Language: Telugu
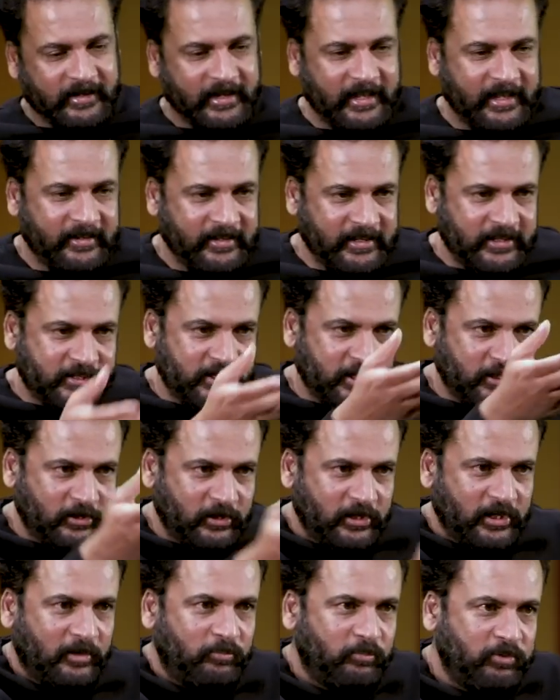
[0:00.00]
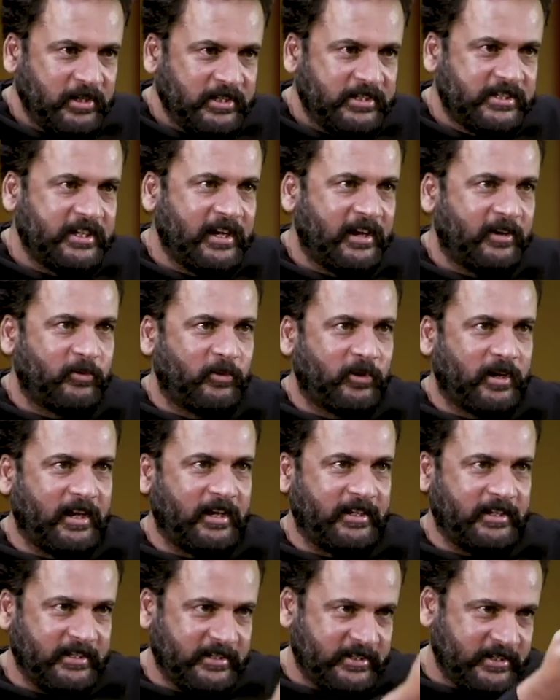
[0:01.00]
నేను ఈ చేత్తో డబ్బులు ఇచ్చినా కూడా
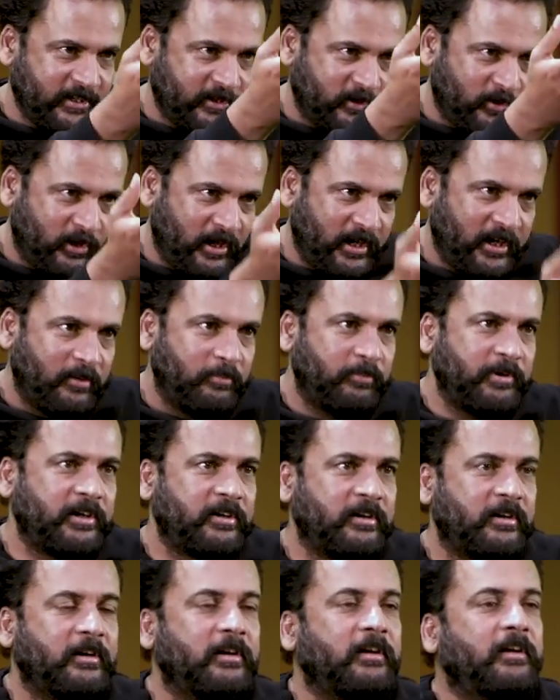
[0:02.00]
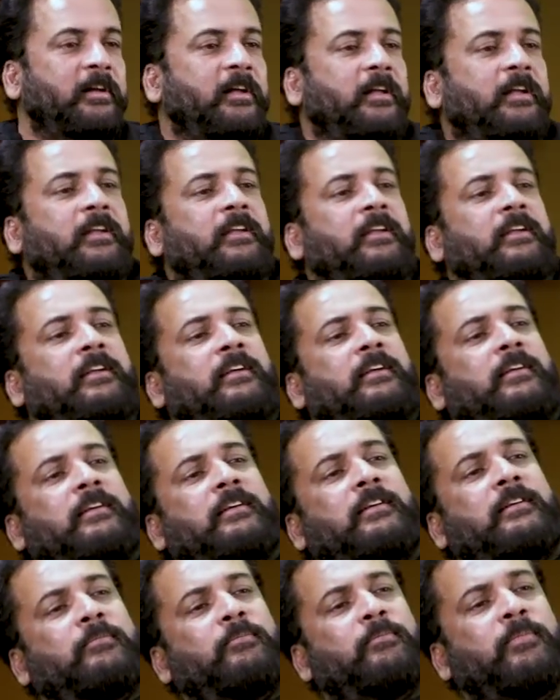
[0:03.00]
ఈ చేత్తో అన్నం పెట్టినాడు
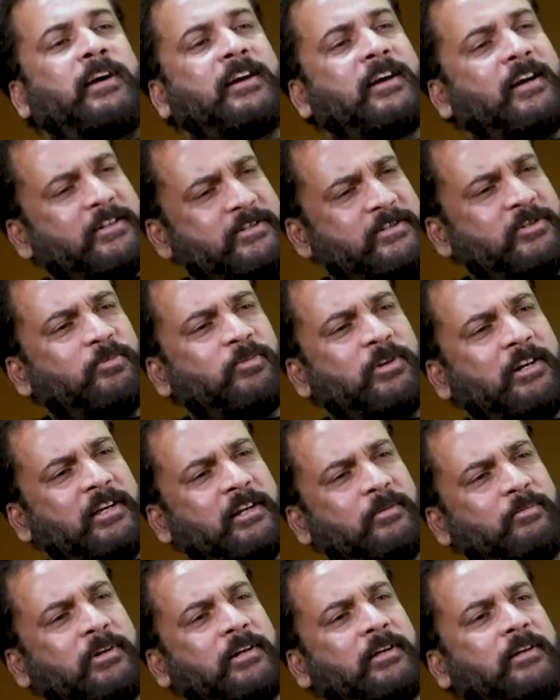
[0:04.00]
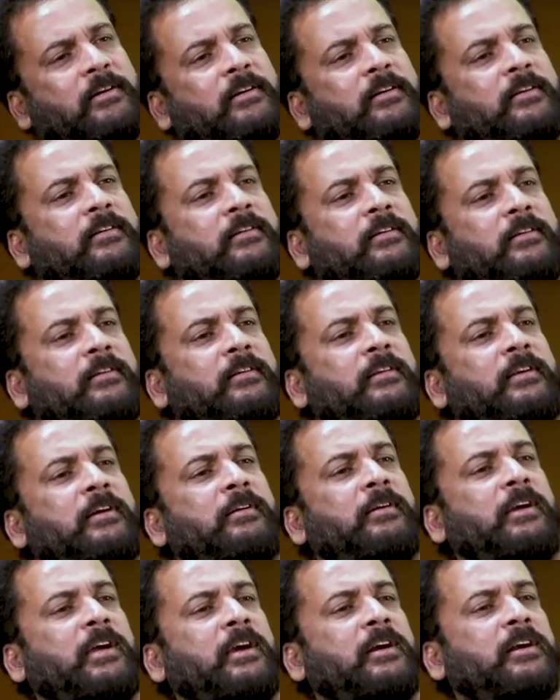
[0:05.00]
మా కాస్ట్యూమర్లు కనపడ్డా
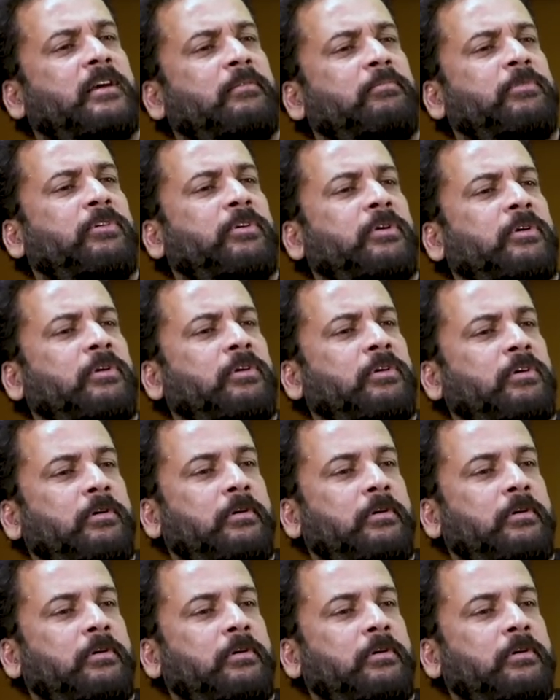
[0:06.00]
అక్కడ మేవుడు